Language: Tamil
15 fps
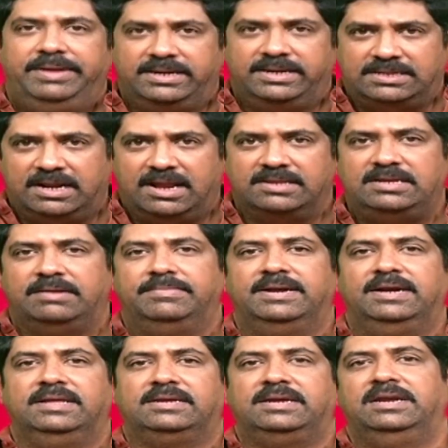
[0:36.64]
மேஷராசி
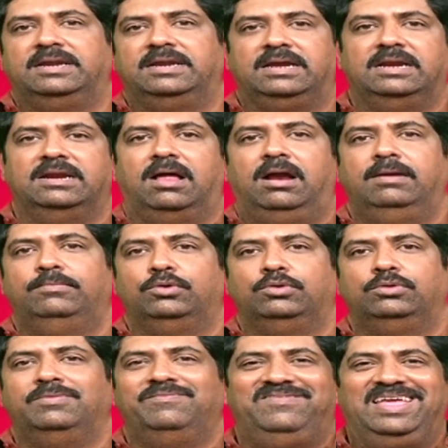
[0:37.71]
அன்பர்களுக்கு இன்றைக்கு நாள்
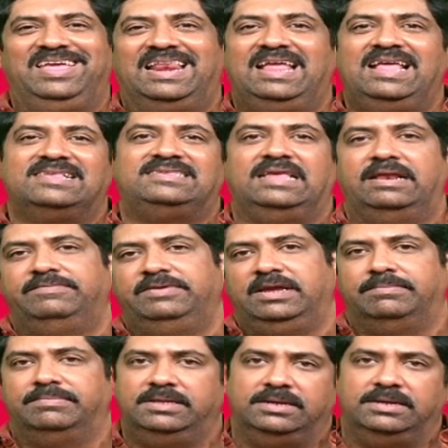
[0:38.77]
முழுவதும் விரய செலவு
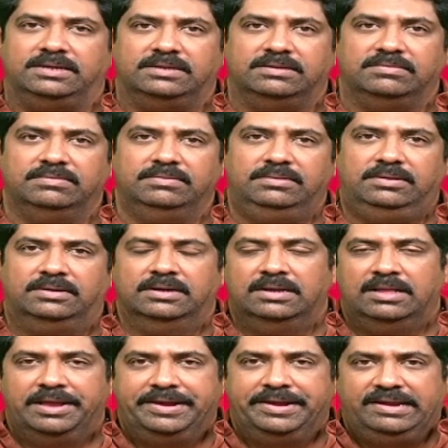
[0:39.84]
என்பது இருக்குது
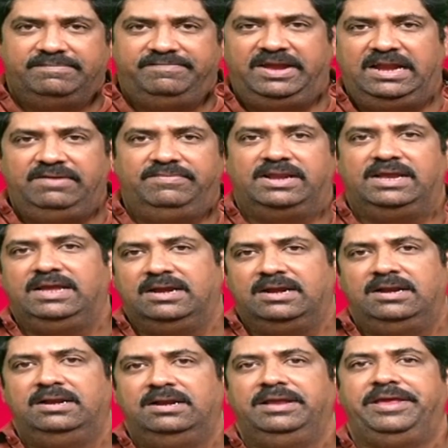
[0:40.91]
வீண்
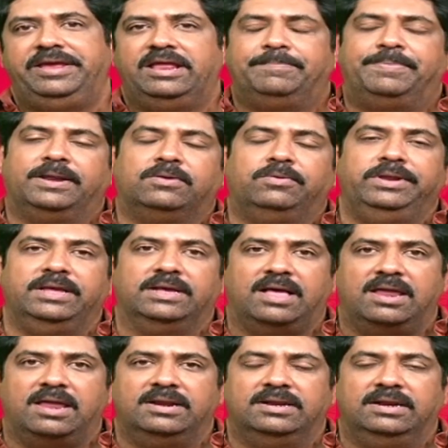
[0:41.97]
விரயங்கள் ஏற்படக்கூடிய
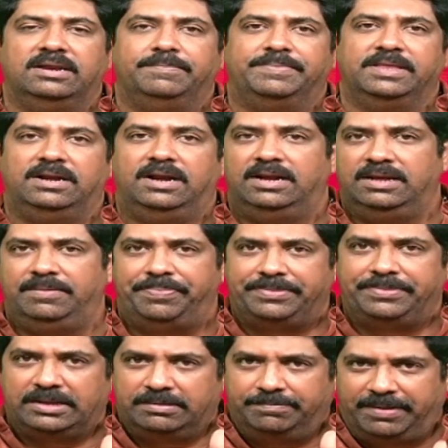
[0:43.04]
காரணங்கள் இருப்பதனால
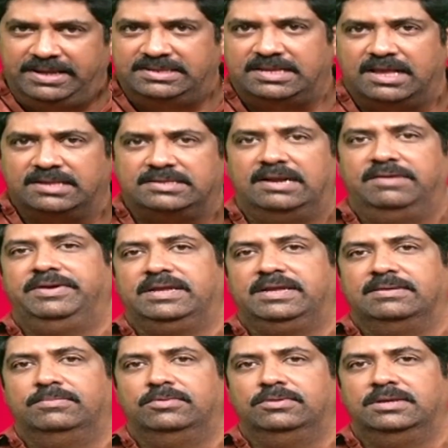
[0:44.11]
பைசா
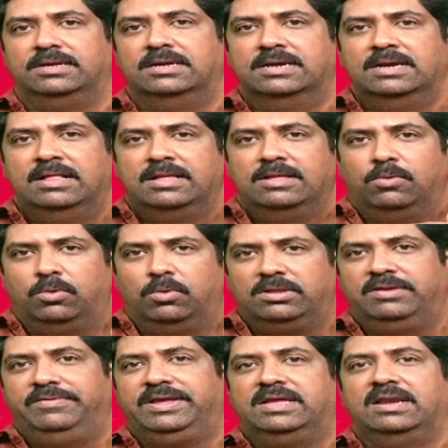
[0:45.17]
செலவழிக்கும் போது ஒரு
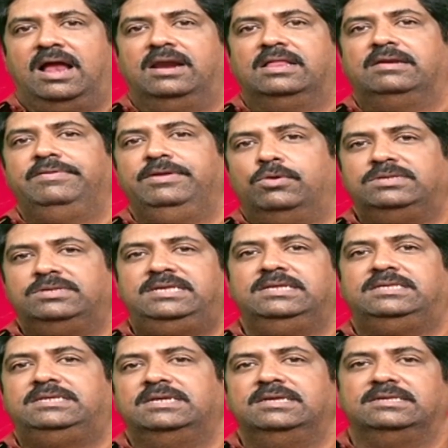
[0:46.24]
தடவைக்கு நாலு தடவை
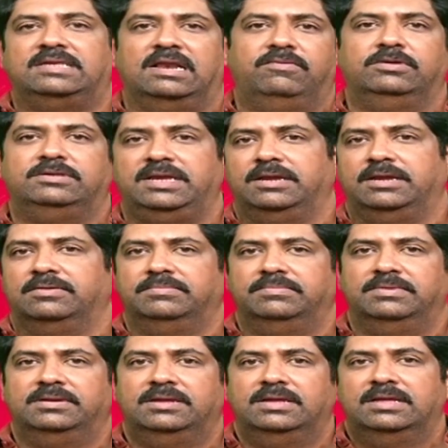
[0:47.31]
யோசித்து செலவு செய்யணும்
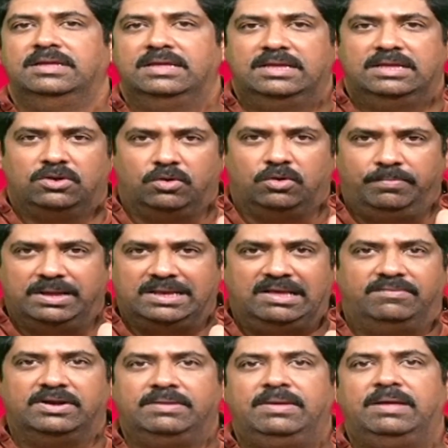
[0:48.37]
ரொம்ப
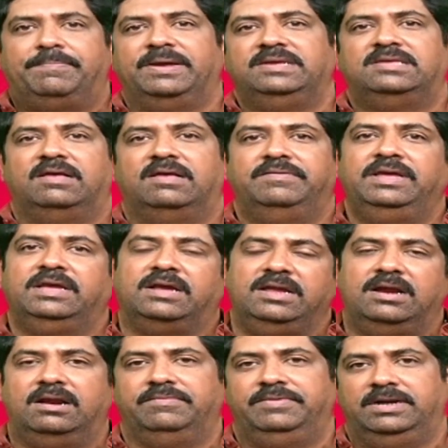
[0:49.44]
கவனமாக பைசாவை
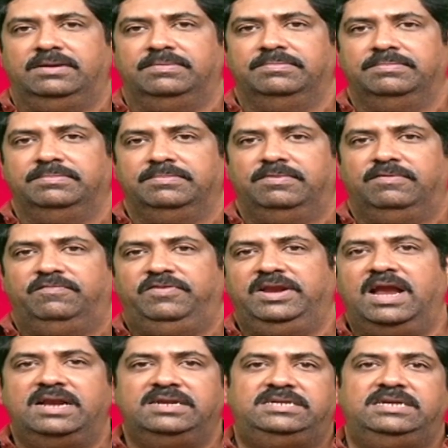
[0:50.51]
கையாள வேண்டும்
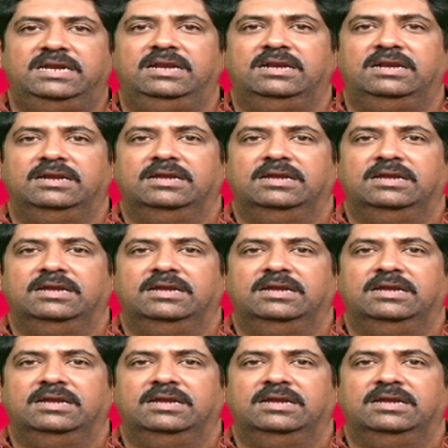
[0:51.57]
ஃபினான்ஷியல்